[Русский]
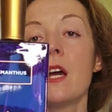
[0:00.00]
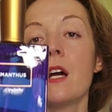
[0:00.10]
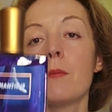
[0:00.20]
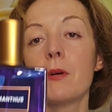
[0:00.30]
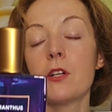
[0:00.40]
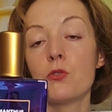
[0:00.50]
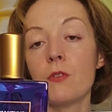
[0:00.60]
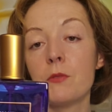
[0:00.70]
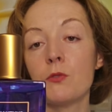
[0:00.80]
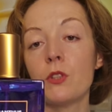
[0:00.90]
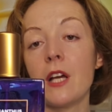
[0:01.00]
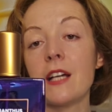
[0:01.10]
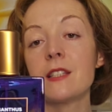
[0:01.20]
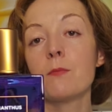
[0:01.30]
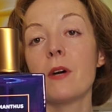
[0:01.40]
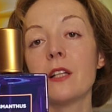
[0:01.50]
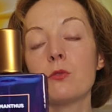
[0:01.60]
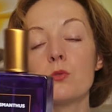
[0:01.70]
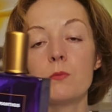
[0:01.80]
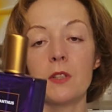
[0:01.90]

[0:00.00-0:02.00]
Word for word: Э, покажу вам сегодня османтус.